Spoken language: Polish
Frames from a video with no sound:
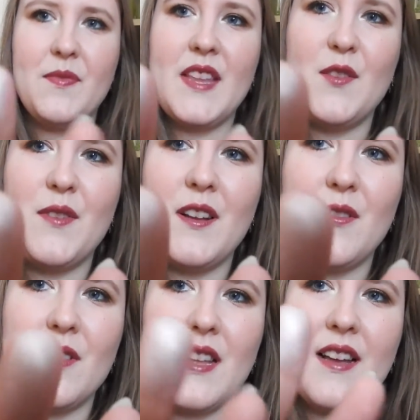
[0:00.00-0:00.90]
Tak
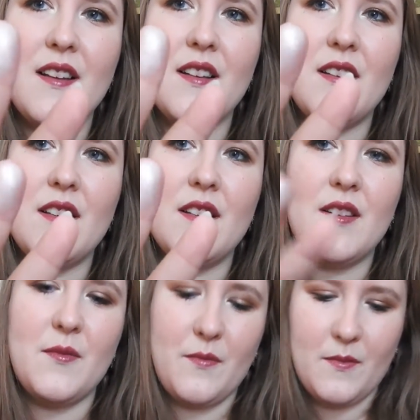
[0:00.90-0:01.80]
wygląda
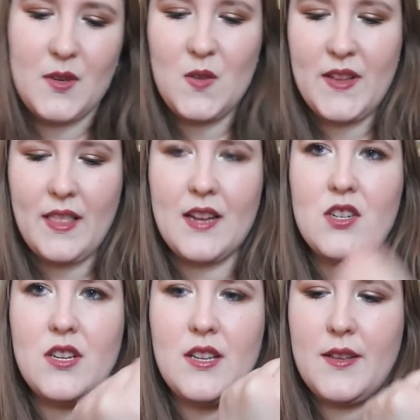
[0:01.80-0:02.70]

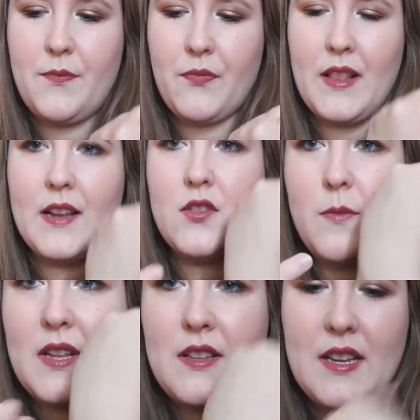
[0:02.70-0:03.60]
rozświetlacz
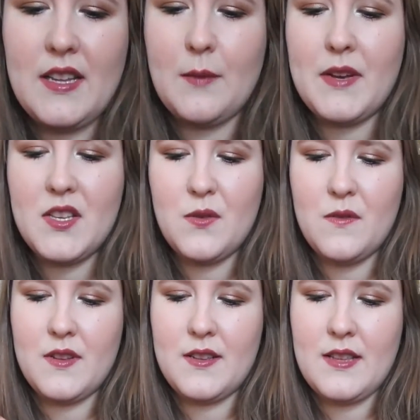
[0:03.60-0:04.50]
Lunchmany, taki najbardziej
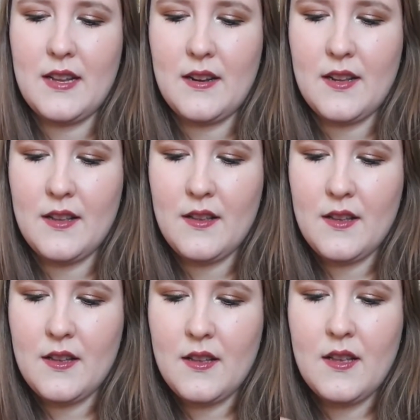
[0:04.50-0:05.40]
uniwersalny
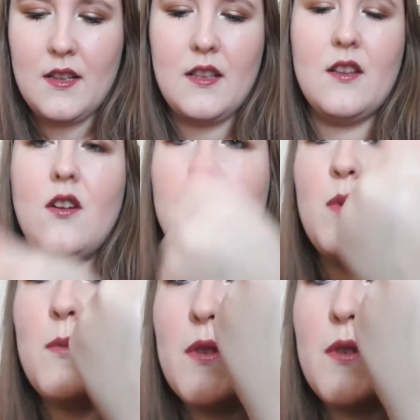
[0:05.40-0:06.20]
i on po